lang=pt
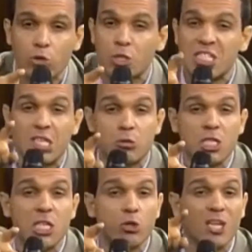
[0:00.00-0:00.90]
Eu estou
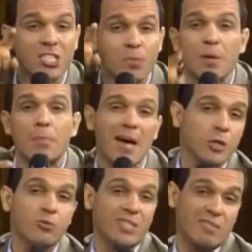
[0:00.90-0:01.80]
dizendo o seguinte, olha, se
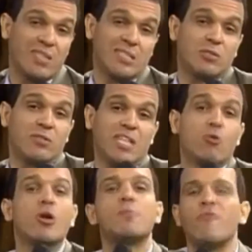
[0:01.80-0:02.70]
prepara, tu vai ter, você vai
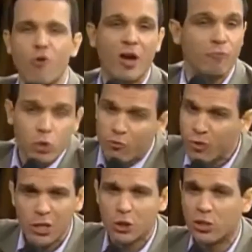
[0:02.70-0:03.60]
ter que correr por fora. Foi o que
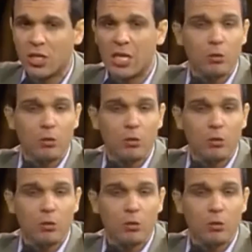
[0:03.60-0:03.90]
eu fiz.